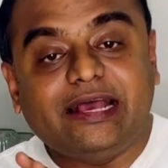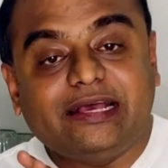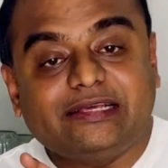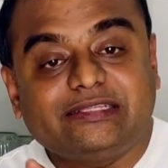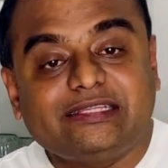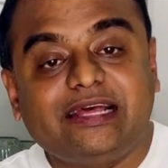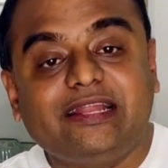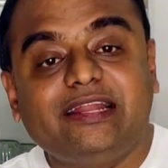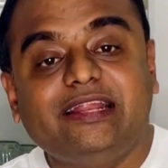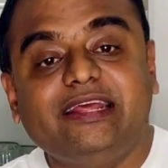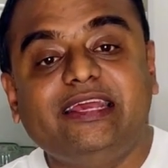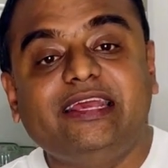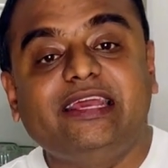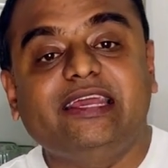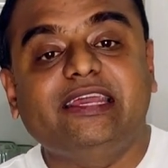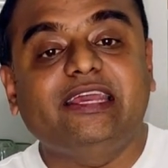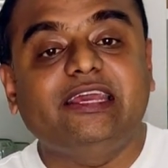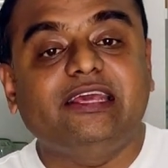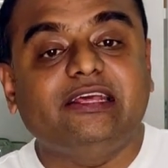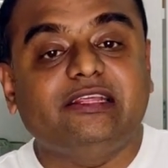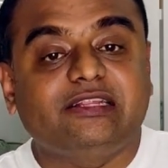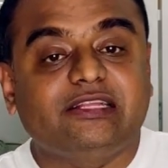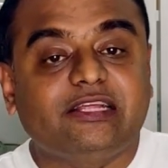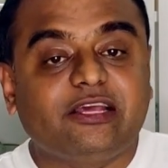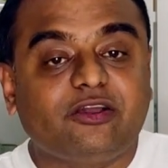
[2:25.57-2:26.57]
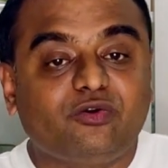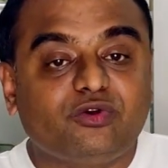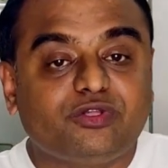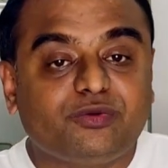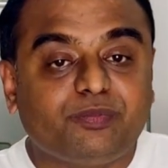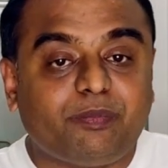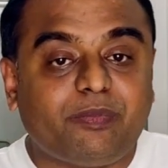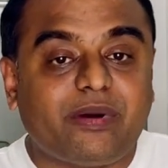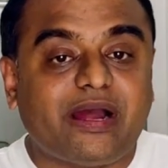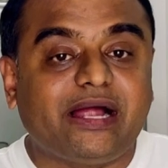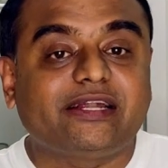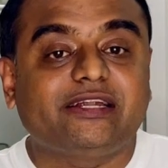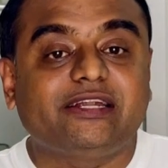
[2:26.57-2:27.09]
ऐसा नहीं है कि इनके कुछ
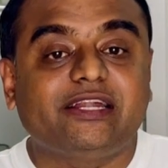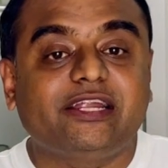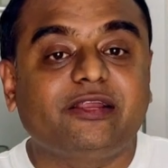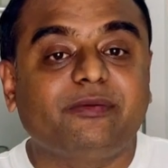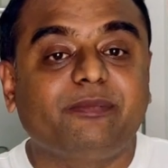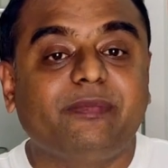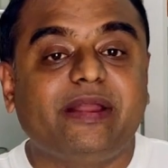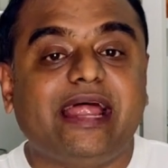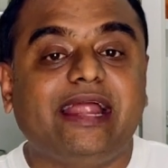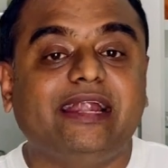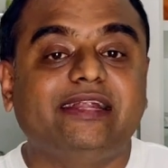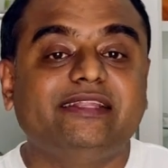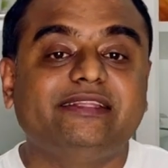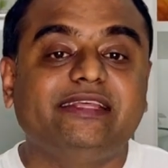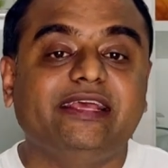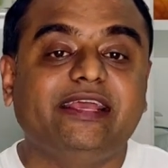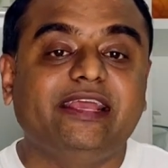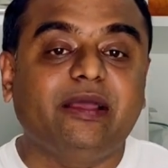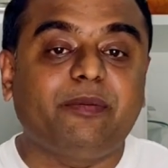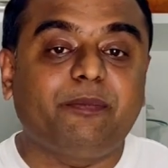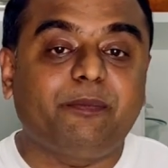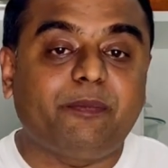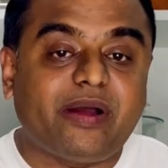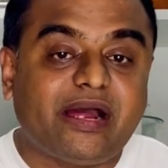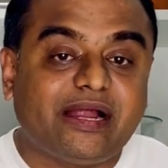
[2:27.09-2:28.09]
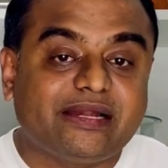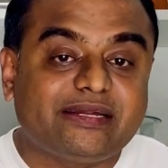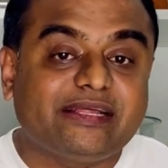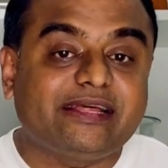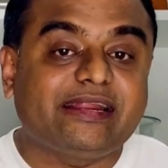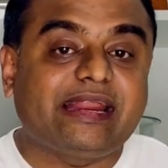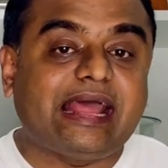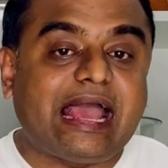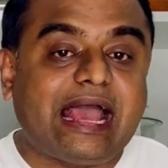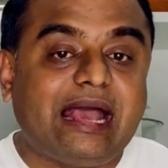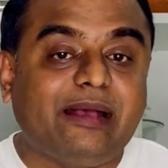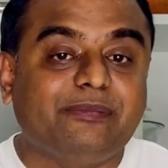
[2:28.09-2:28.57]
पार्टनर ब्रांड्स हैं या पार्टनर